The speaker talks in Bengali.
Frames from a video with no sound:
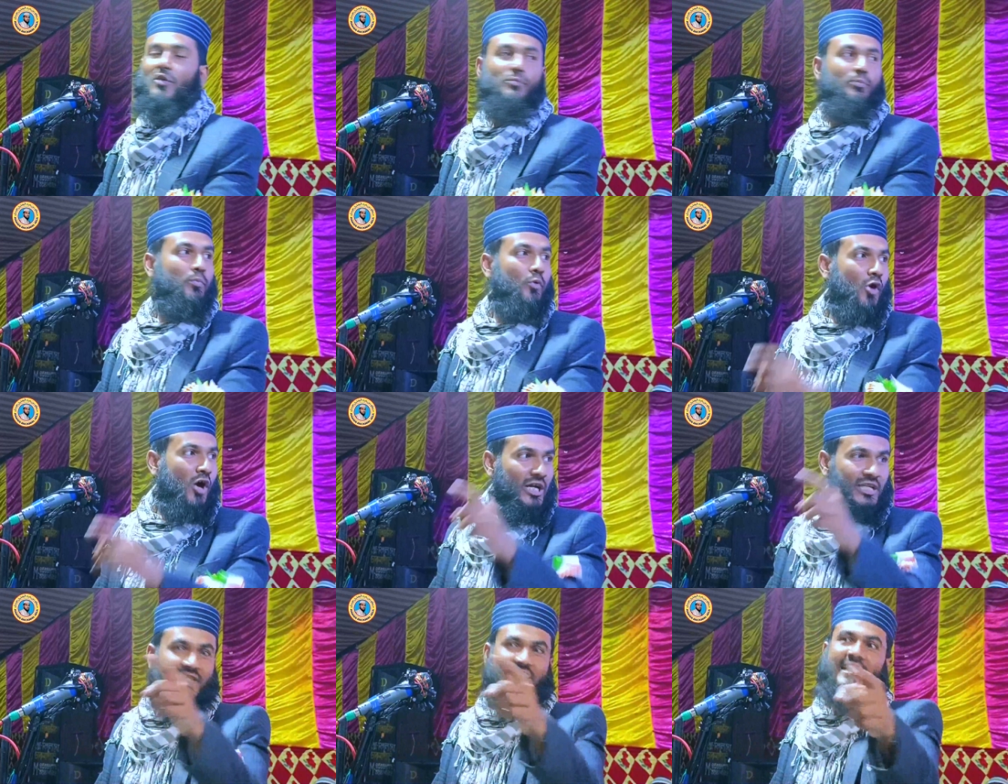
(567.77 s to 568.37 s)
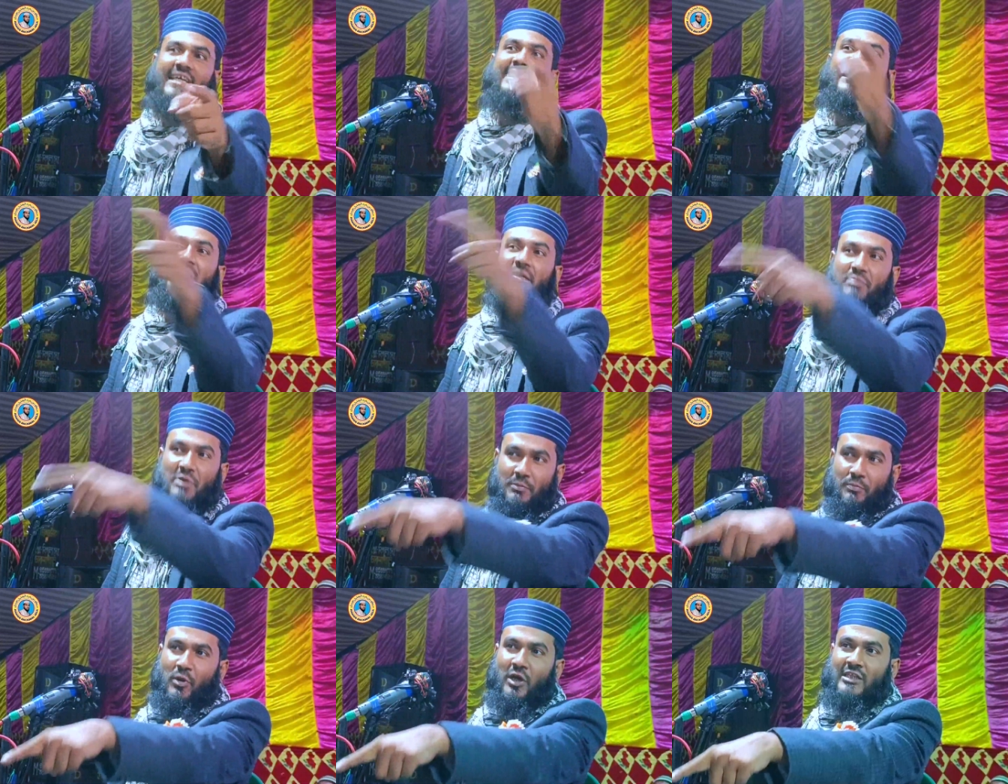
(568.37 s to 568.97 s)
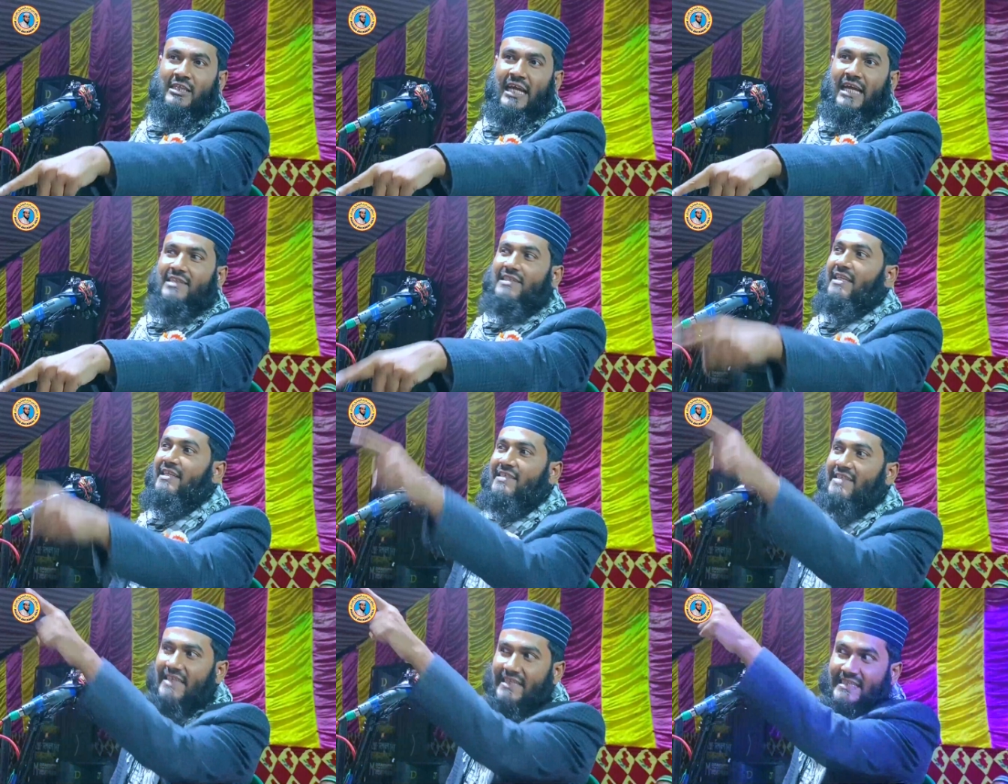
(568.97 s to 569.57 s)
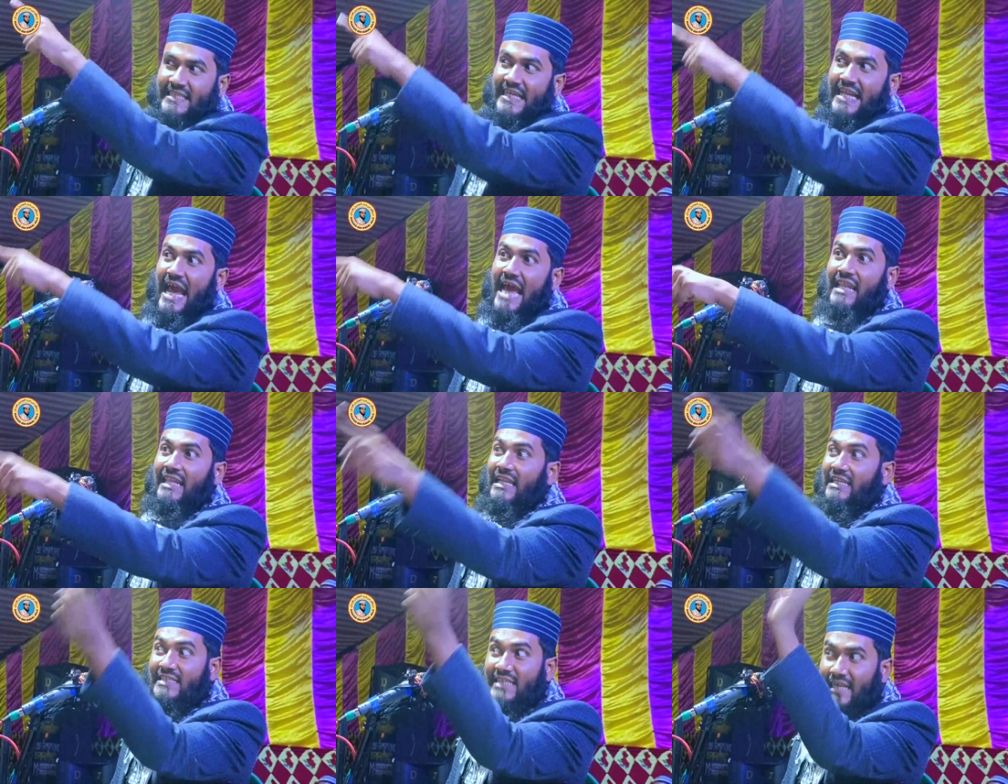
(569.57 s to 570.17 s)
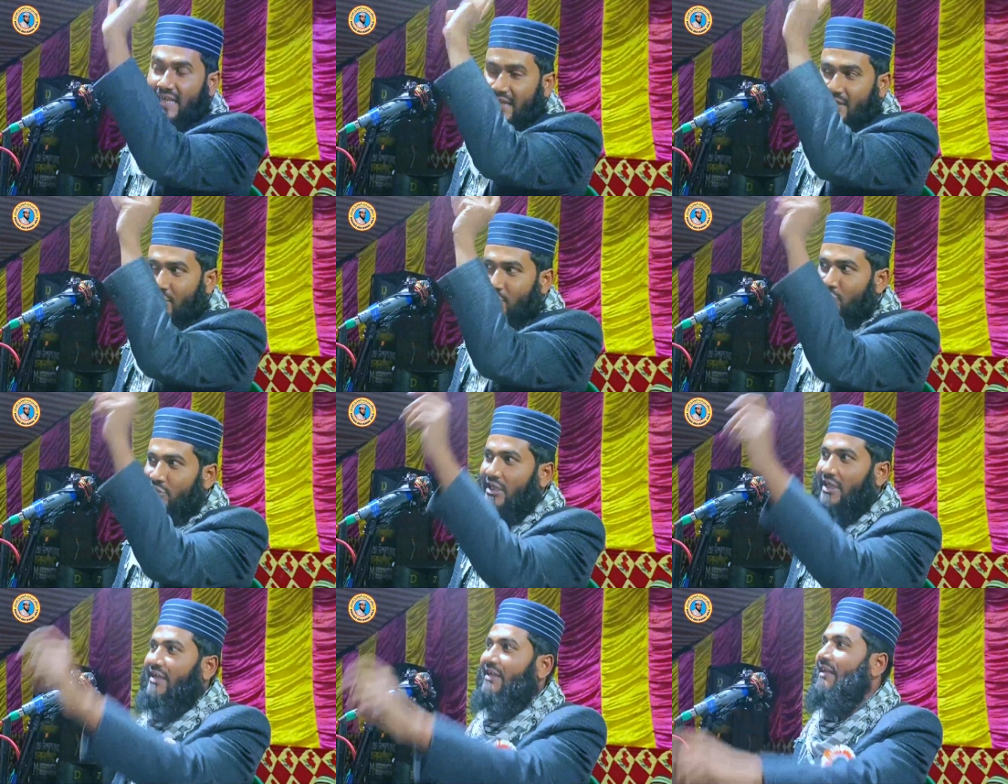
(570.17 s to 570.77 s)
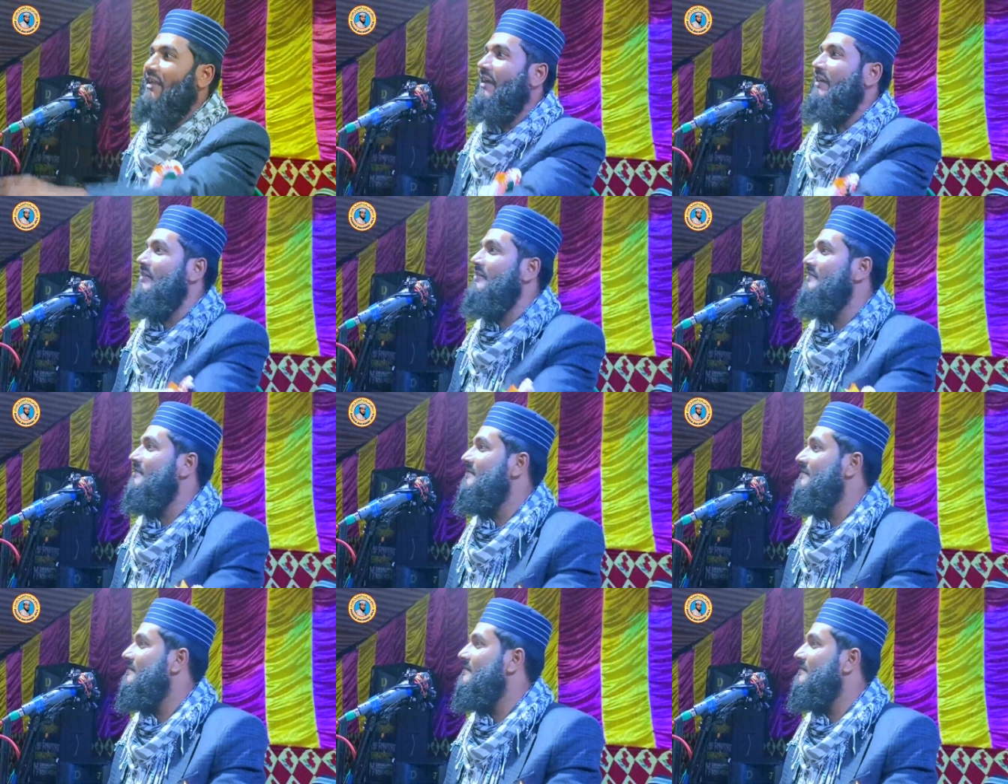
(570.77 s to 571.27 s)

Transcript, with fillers: ওর বর যে কি বিপদে আছে সে ছাড়া আল্লাহ ছাড়া আর কেউ জানে না